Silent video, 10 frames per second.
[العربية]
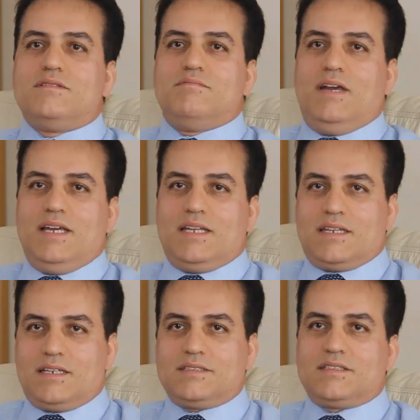معايا على
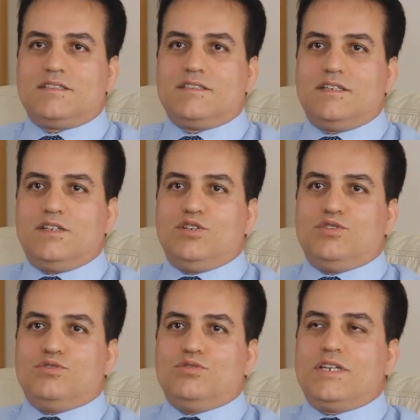الخط
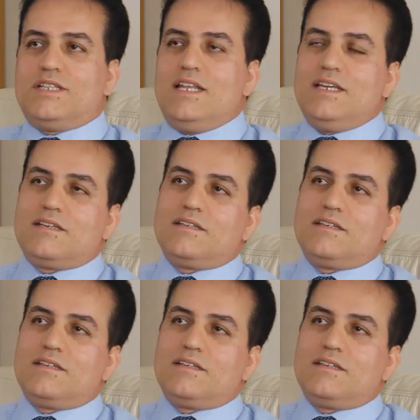وكذلك